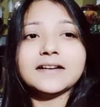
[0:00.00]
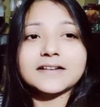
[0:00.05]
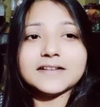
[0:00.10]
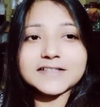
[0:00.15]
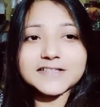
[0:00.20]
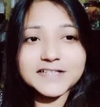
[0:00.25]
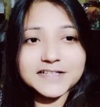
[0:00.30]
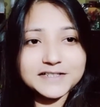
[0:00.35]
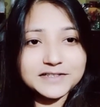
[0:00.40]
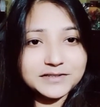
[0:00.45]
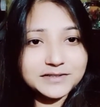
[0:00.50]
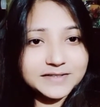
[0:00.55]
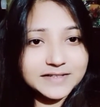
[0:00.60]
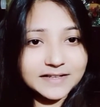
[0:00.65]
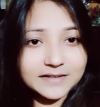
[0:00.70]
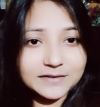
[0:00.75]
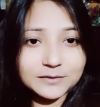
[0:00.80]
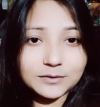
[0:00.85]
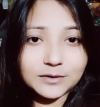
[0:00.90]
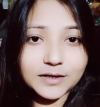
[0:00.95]
সেই
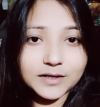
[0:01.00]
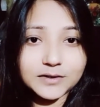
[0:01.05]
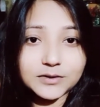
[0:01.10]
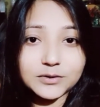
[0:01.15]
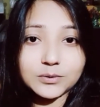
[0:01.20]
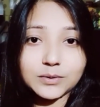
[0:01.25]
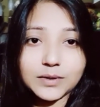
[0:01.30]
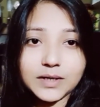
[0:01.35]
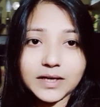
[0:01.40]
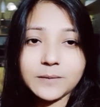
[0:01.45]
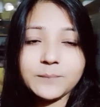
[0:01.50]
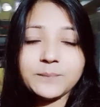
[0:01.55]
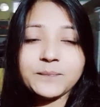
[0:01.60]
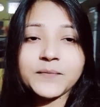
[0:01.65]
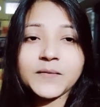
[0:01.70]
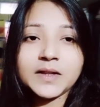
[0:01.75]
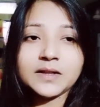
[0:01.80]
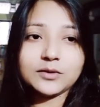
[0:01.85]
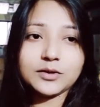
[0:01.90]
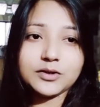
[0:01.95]
ডিজাইনগুলোকে তোলা
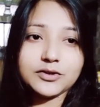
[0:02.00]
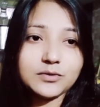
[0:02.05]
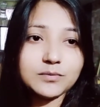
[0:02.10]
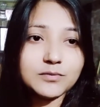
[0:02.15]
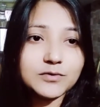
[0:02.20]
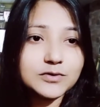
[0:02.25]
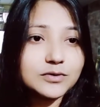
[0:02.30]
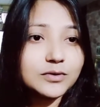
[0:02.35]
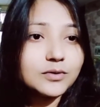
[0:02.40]
তো এই সমস্ত